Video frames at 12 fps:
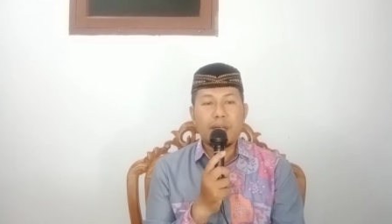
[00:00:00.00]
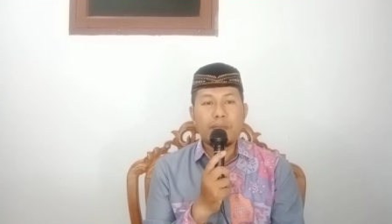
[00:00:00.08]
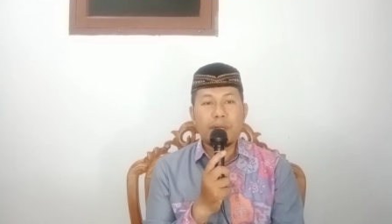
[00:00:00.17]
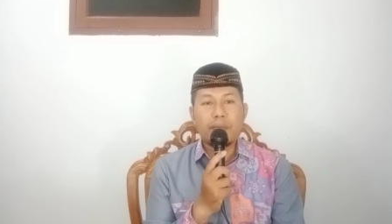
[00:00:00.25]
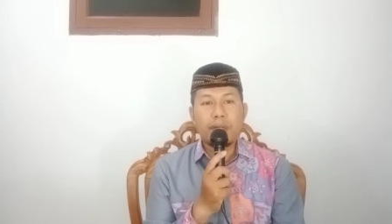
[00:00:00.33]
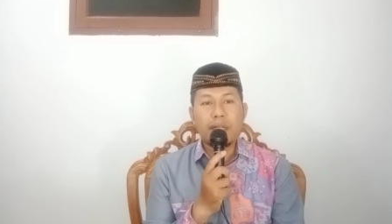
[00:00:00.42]

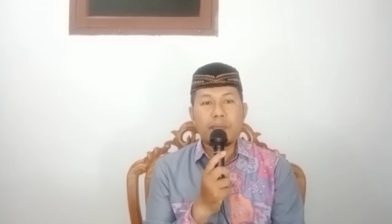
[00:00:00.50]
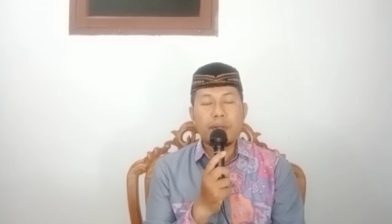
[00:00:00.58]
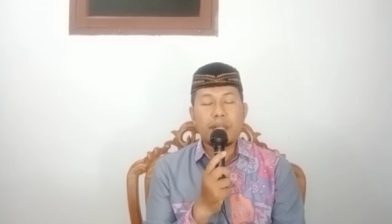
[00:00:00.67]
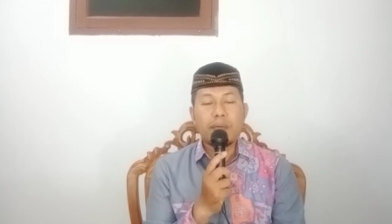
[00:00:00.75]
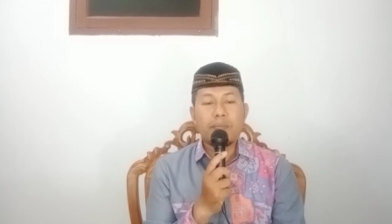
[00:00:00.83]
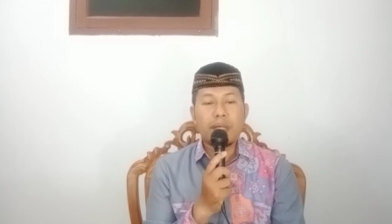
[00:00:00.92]
Berbeda
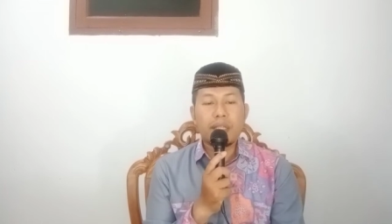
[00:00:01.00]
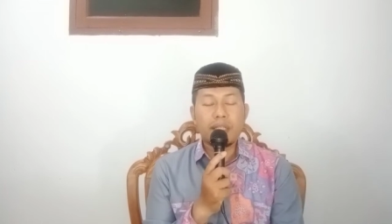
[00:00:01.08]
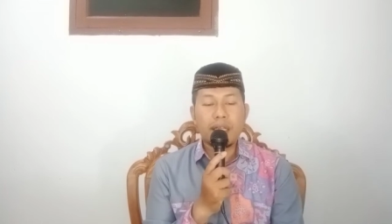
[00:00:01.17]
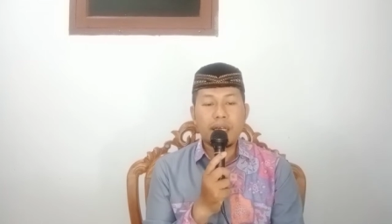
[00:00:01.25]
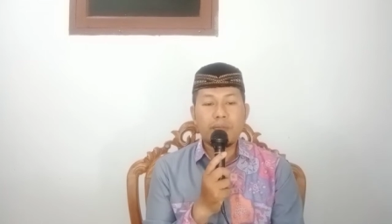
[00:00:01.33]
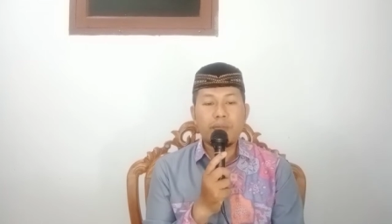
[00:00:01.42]
pendapat.
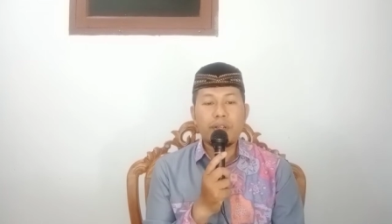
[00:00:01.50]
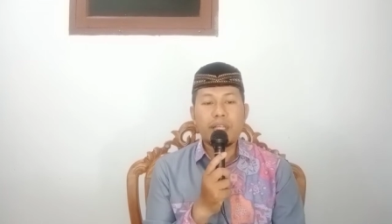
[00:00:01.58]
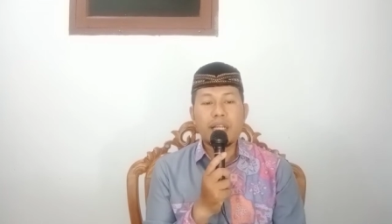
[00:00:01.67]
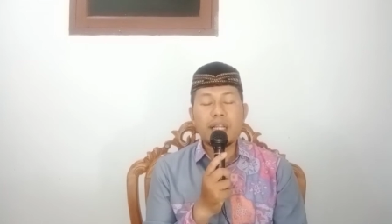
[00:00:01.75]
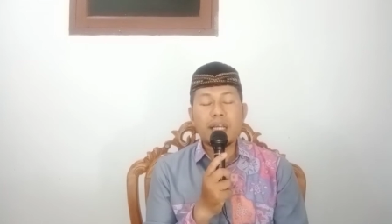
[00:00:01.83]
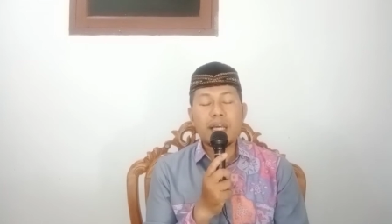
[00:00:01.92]
Nah,
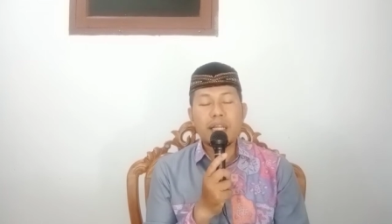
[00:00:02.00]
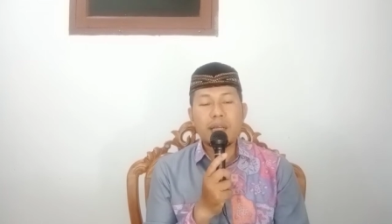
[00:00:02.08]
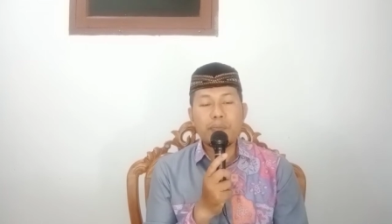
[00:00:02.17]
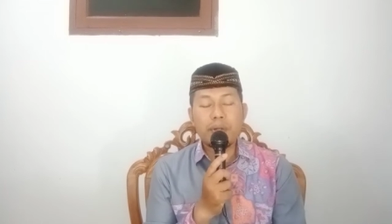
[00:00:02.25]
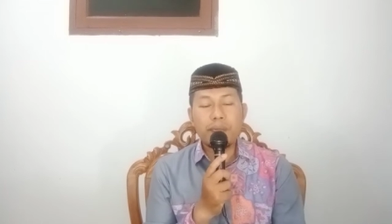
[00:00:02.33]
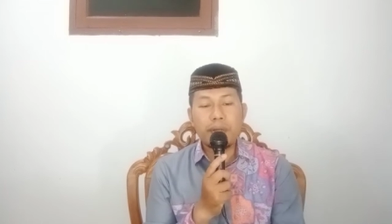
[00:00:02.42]
kemudian karena
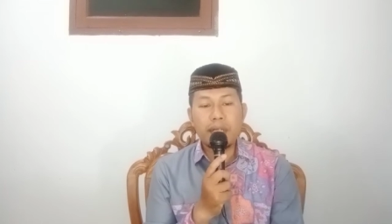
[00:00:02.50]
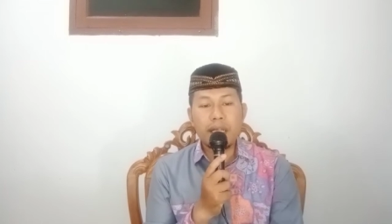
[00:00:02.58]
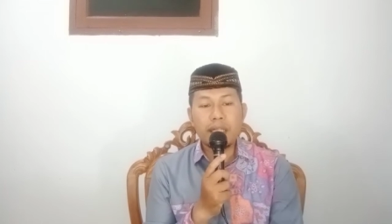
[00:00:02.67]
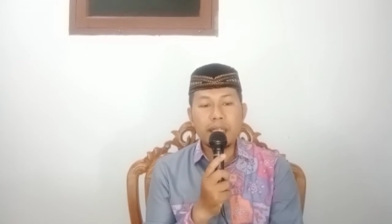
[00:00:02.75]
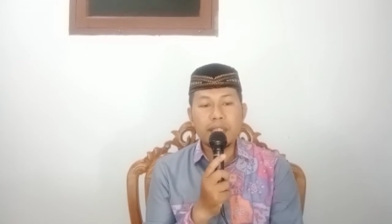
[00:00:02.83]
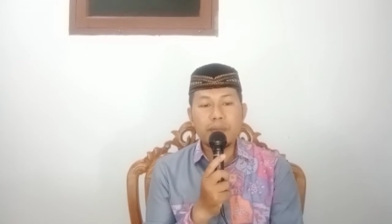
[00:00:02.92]

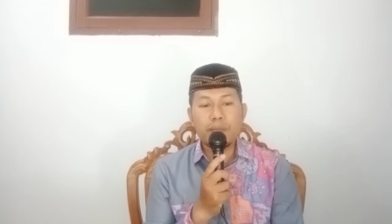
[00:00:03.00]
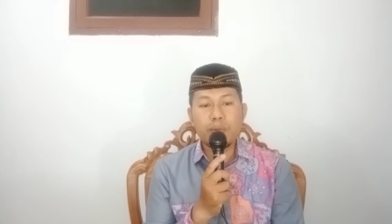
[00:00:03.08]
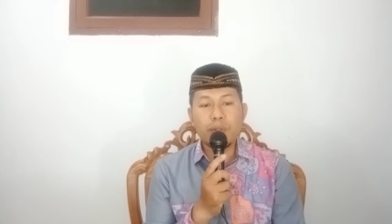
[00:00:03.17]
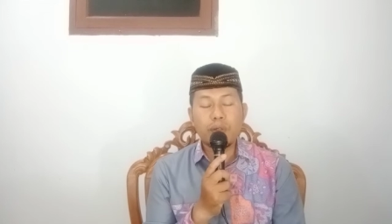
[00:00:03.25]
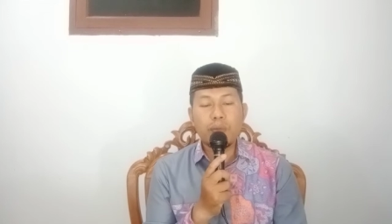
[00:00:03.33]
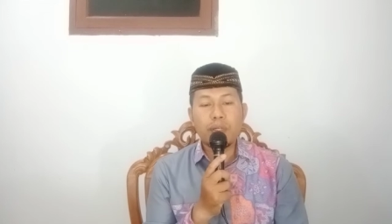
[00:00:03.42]
perbedaan
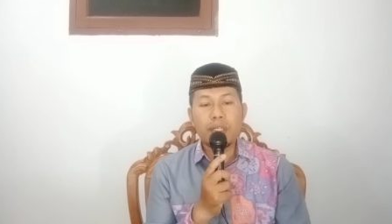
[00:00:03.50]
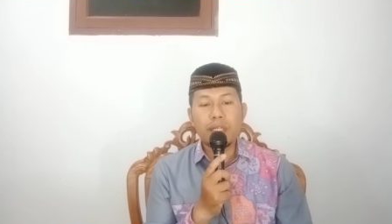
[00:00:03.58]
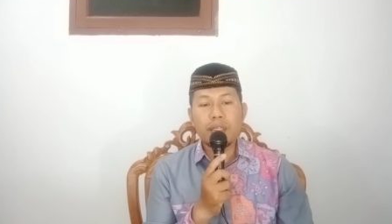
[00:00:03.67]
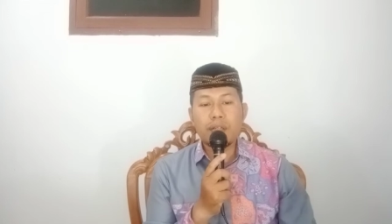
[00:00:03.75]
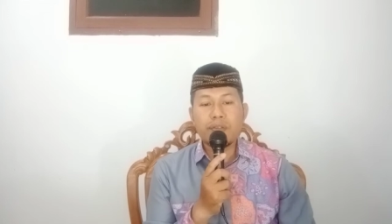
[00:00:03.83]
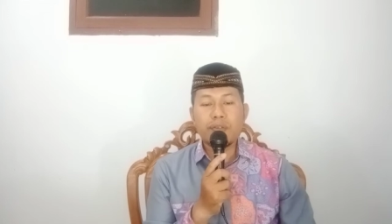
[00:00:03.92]
tersebut,
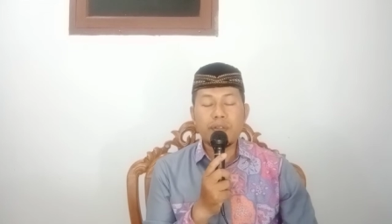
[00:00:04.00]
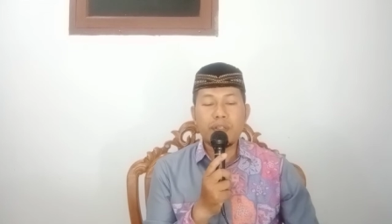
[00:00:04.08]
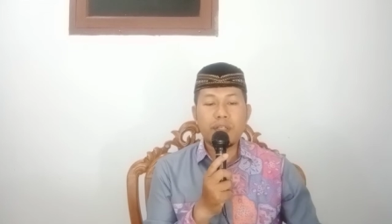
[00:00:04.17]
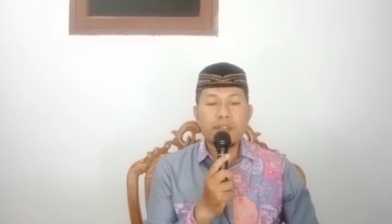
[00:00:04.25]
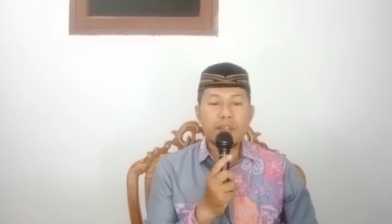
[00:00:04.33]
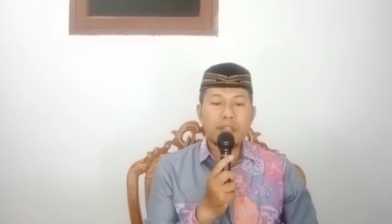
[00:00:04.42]
kemudian
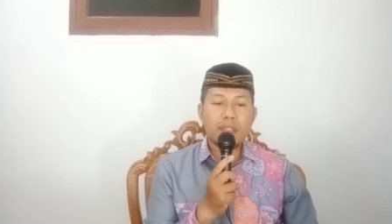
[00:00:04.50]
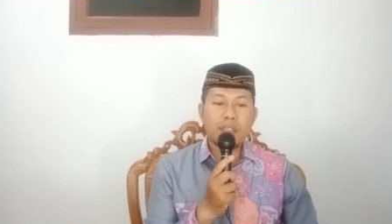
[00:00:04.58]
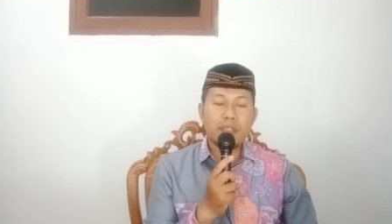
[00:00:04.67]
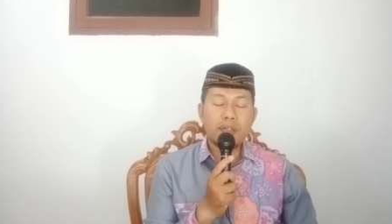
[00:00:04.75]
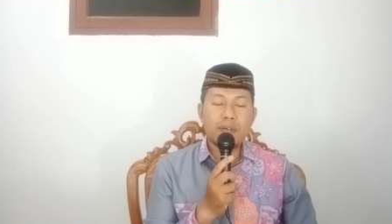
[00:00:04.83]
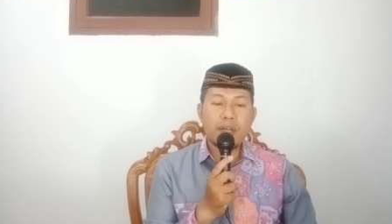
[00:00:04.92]
Rasulullah
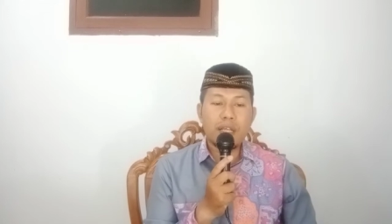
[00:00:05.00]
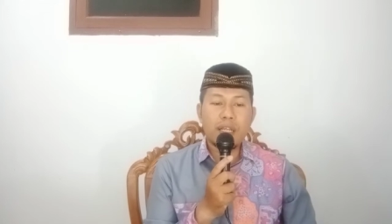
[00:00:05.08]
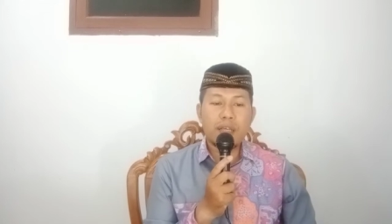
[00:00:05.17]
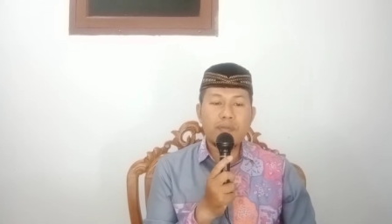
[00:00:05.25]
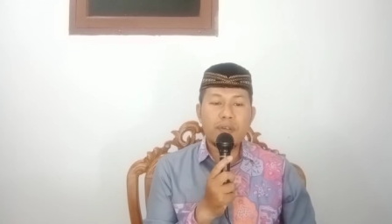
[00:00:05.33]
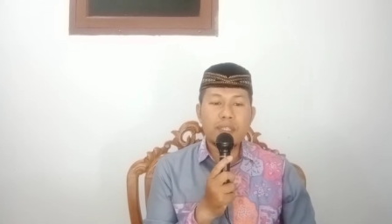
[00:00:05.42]
Shallallahu
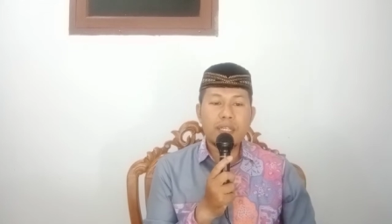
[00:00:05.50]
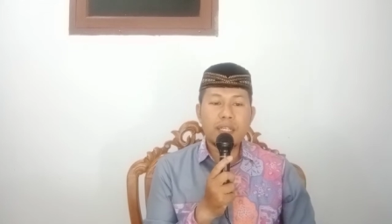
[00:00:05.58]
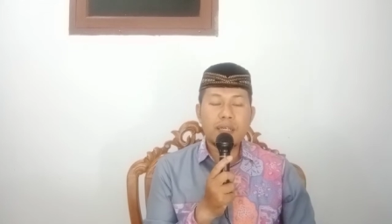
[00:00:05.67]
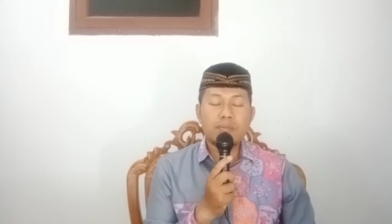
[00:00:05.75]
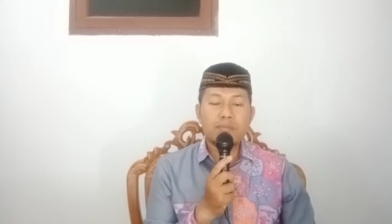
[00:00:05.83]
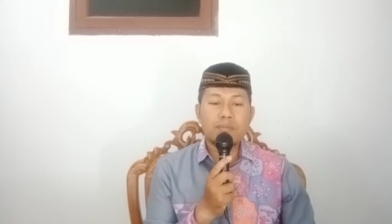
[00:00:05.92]
Alaihi Wasallam